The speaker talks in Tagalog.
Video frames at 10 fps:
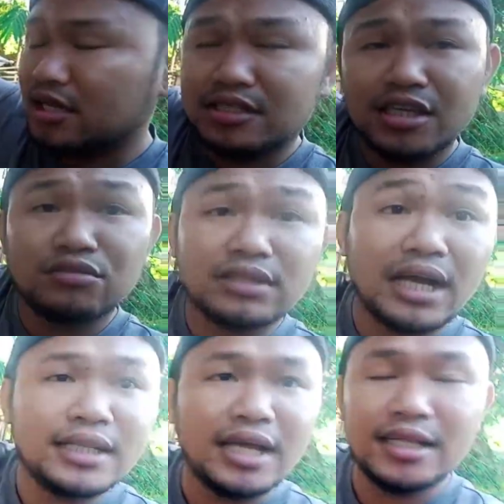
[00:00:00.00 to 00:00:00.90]
Kasi kung
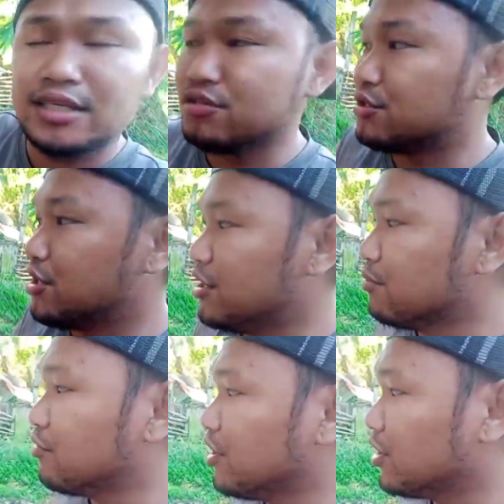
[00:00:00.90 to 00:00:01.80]
naalala nyo si
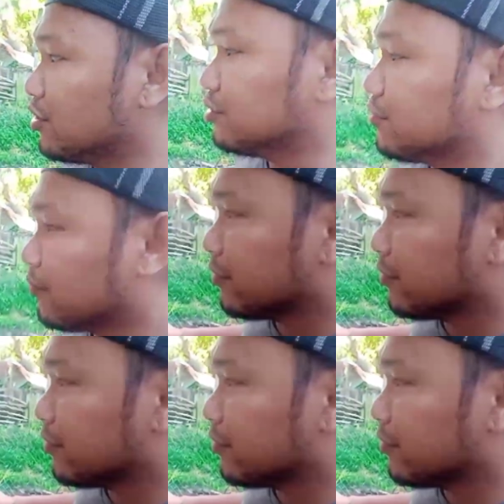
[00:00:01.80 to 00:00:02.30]
Bugito,